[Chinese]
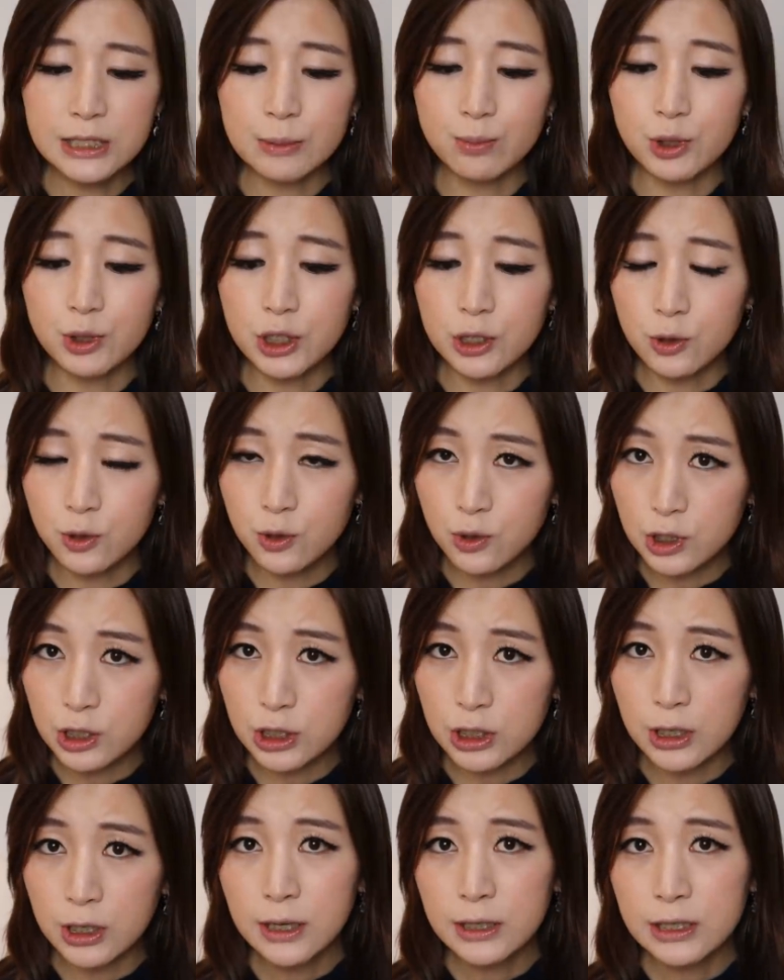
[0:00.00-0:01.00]
既不是军
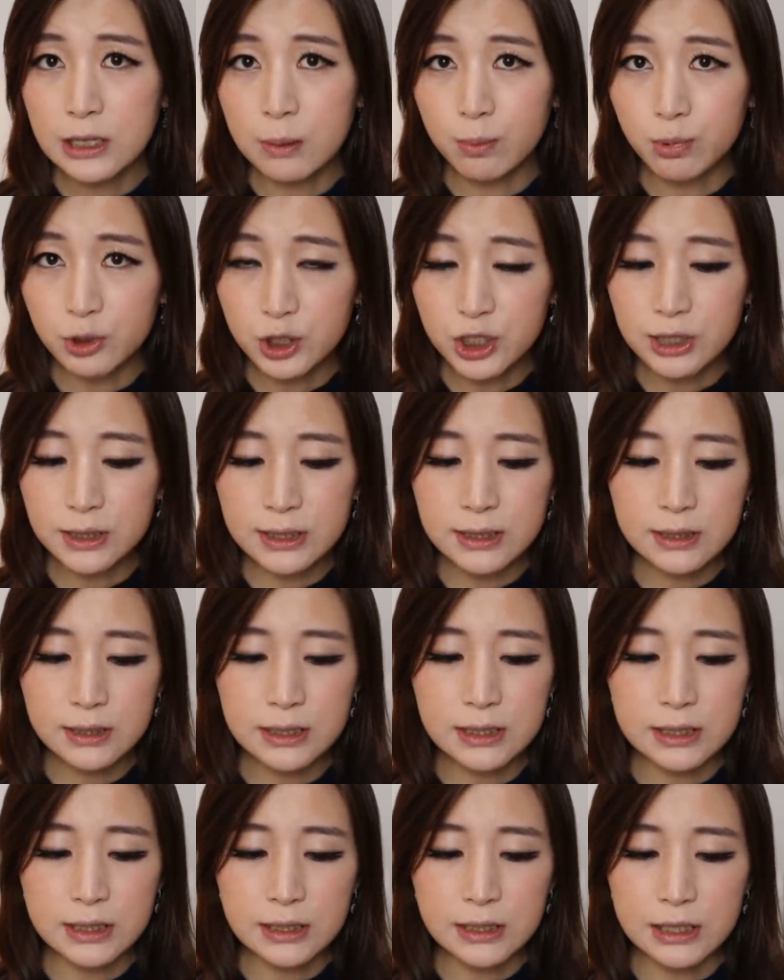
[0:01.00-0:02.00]
事，也不是
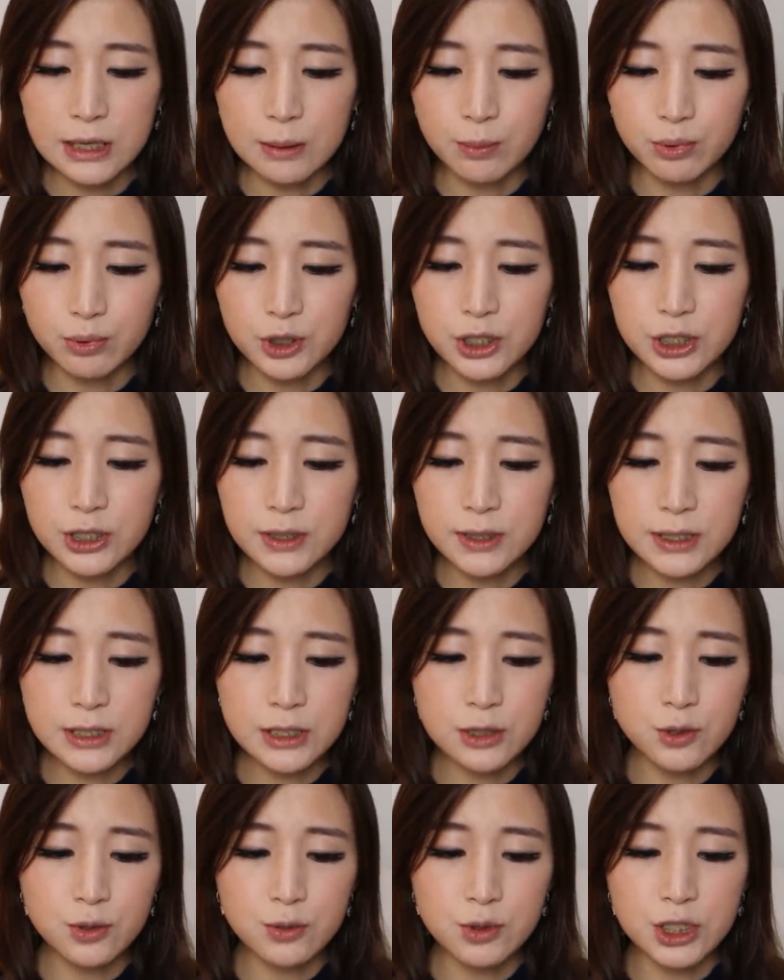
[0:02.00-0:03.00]
经济，也不是
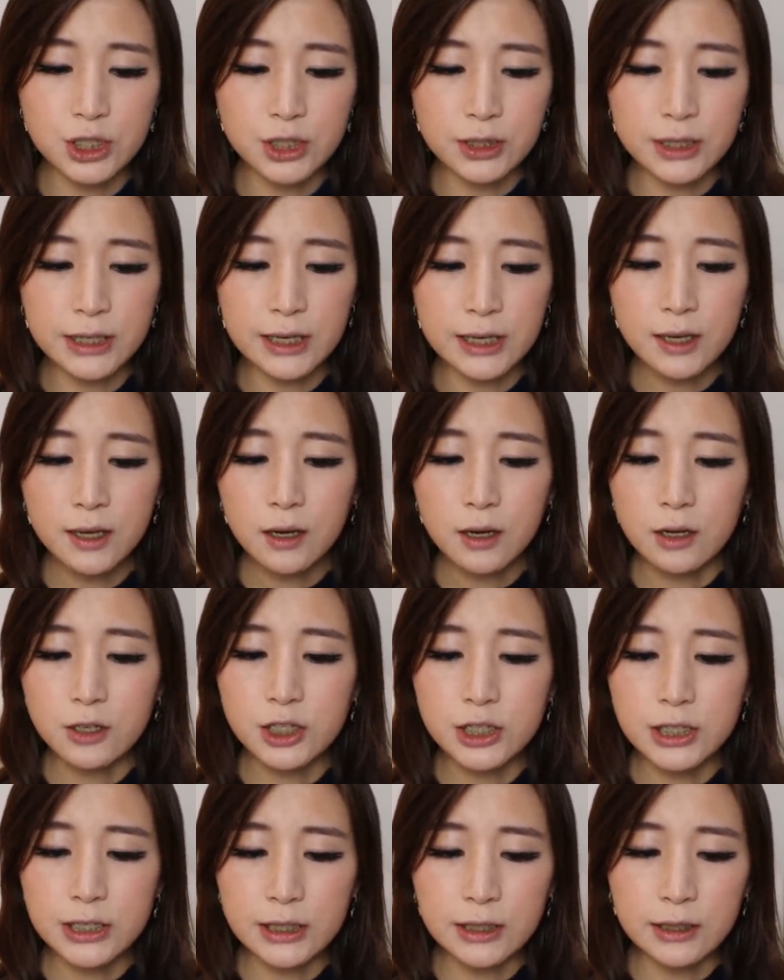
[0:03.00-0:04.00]
技术实力，
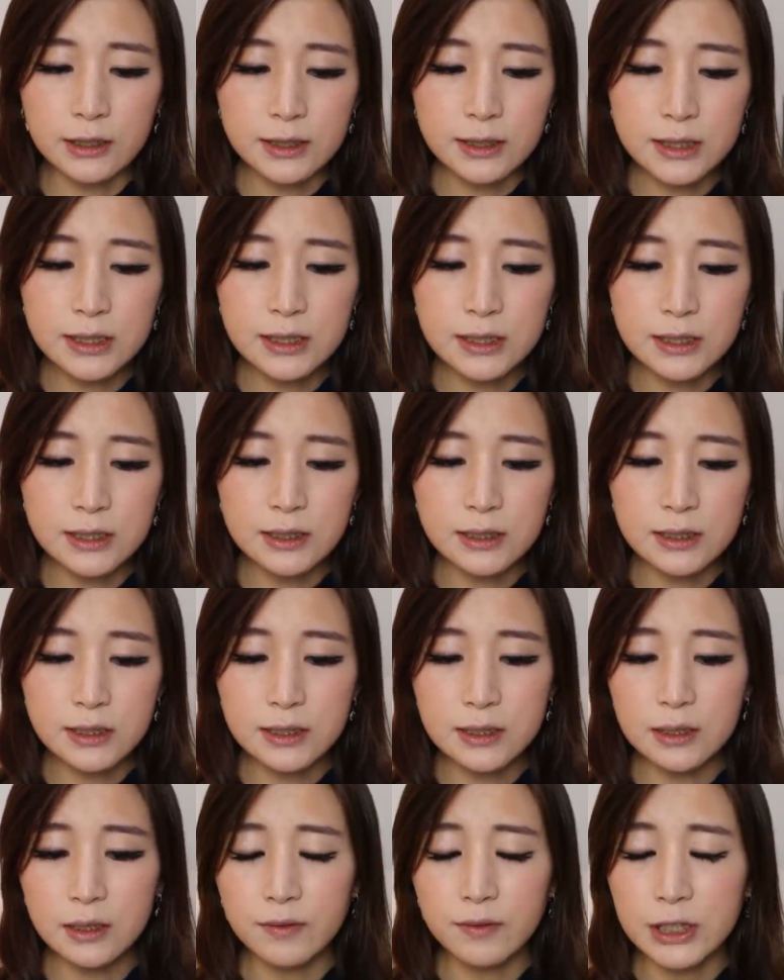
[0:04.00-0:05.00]
而是一个自信
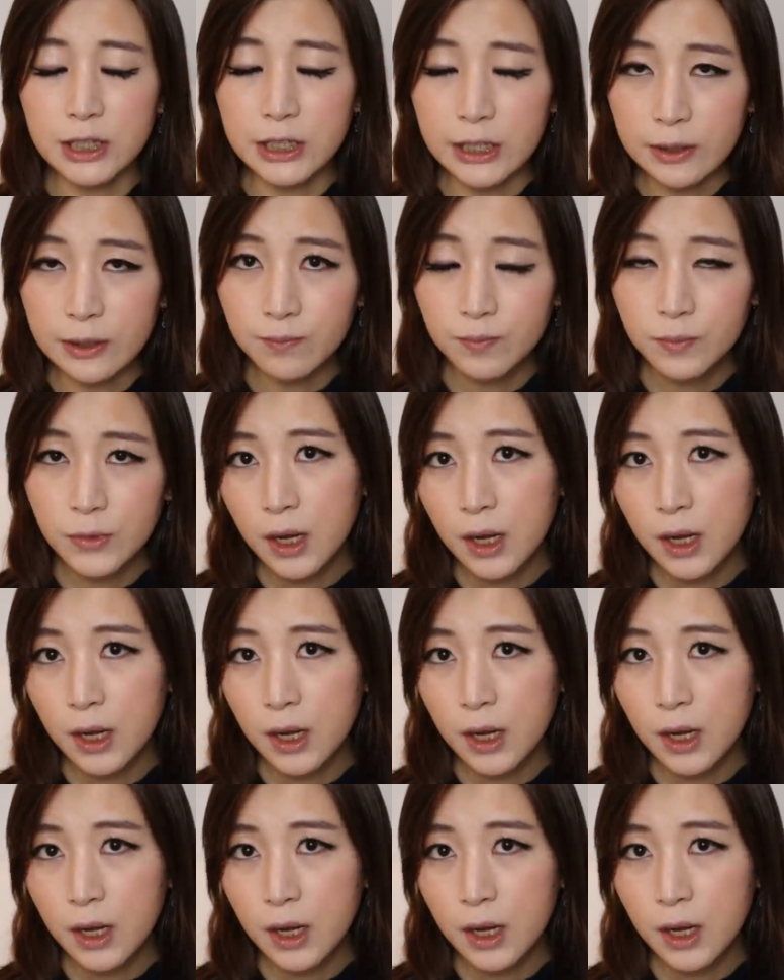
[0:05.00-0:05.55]
心的问题。